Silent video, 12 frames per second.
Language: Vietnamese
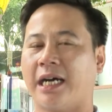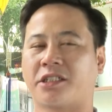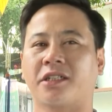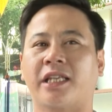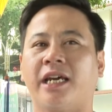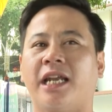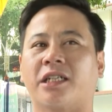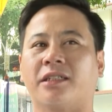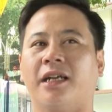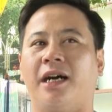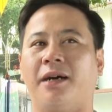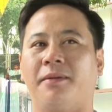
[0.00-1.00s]
À, trước tiên là
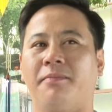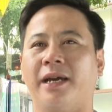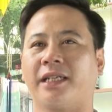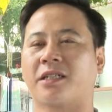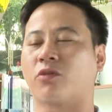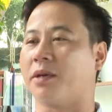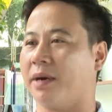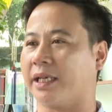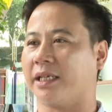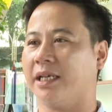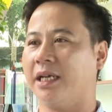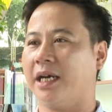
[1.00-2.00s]
à, bên công ty
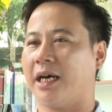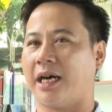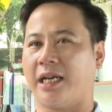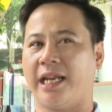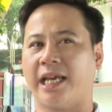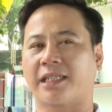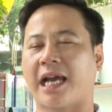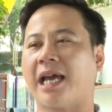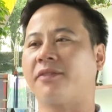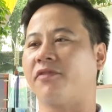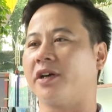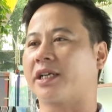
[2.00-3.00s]
mình à, liên
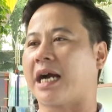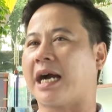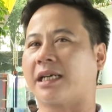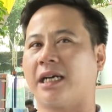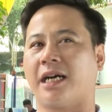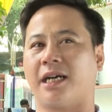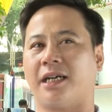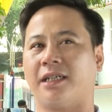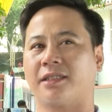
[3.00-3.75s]
kết với các à,